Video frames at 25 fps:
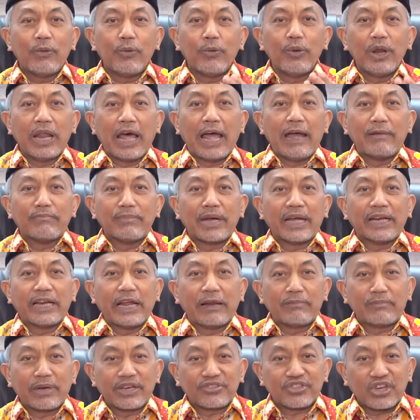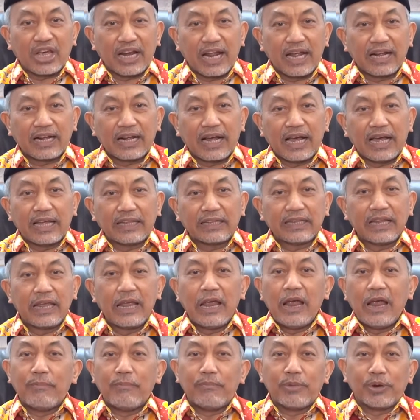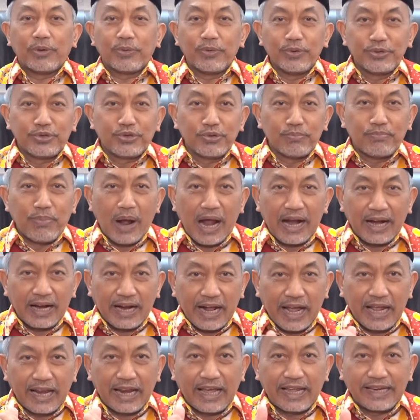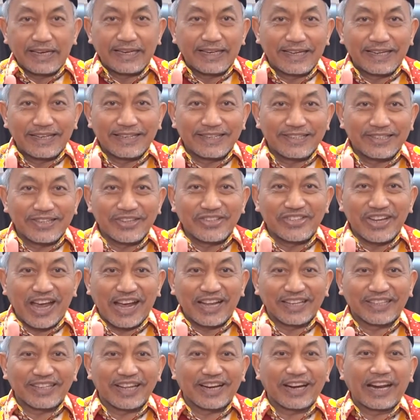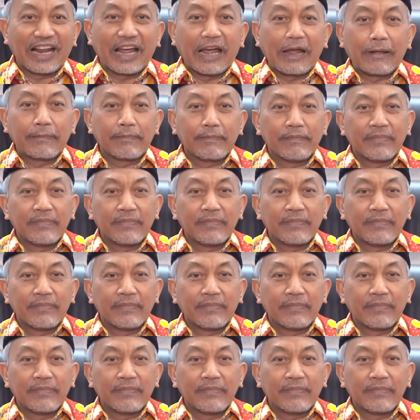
ulama, dan masyarakat menuju Bangkalan sejahtera.